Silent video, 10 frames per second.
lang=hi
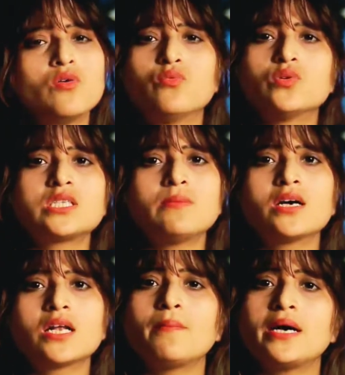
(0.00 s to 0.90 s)
वो सब
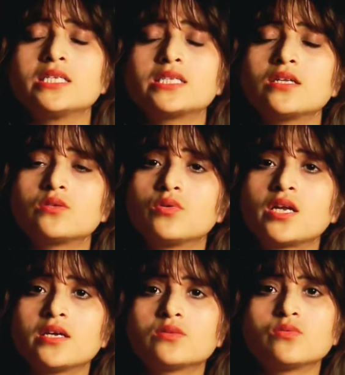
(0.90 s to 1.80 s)
अगर हमारे साथ हो
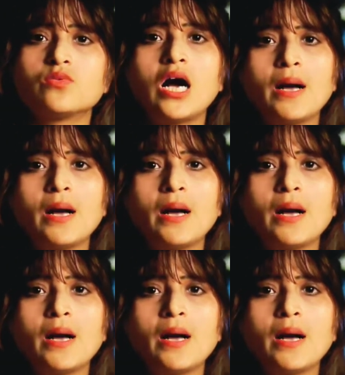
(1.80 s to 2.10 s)
रहा है तो वो